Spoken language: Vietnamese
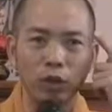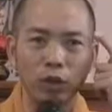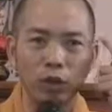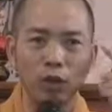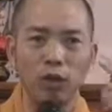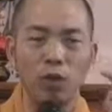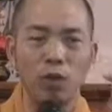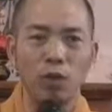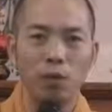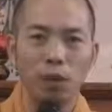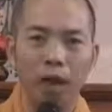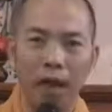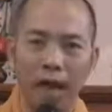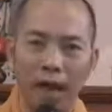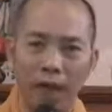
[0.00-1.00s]
có chất tu,
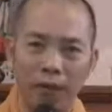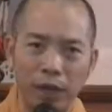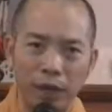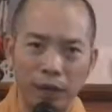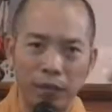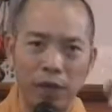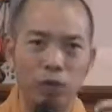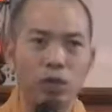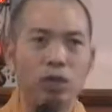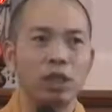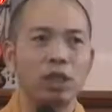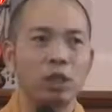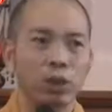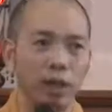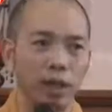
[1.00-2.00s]
là phải làm sao có
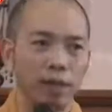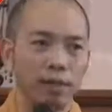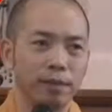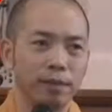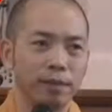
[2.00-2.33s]
trí tuệ.